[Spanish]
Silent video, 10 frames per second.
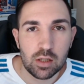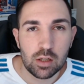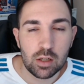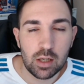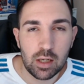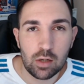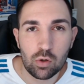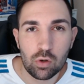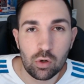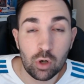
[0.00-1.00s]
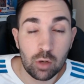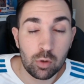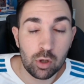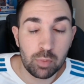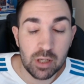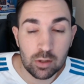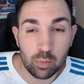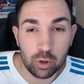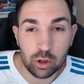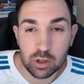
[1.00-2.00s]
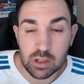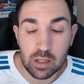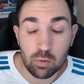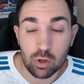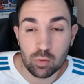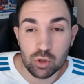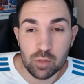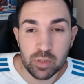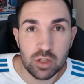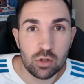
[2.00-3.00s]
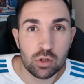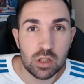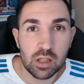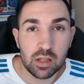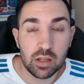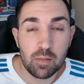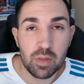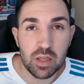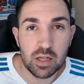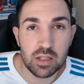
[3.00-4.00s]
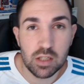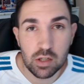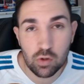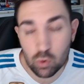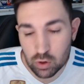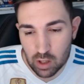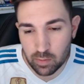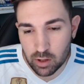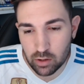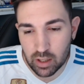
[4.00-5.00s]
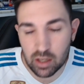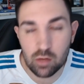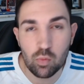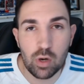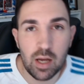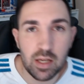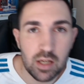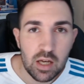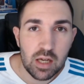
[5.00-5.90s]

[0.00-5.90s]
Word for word: eh, lo, que voy opinando un poquito, así que bueno, como siempre chicos, antes de empezar, si os gusta el vídeo, ahí un buen like,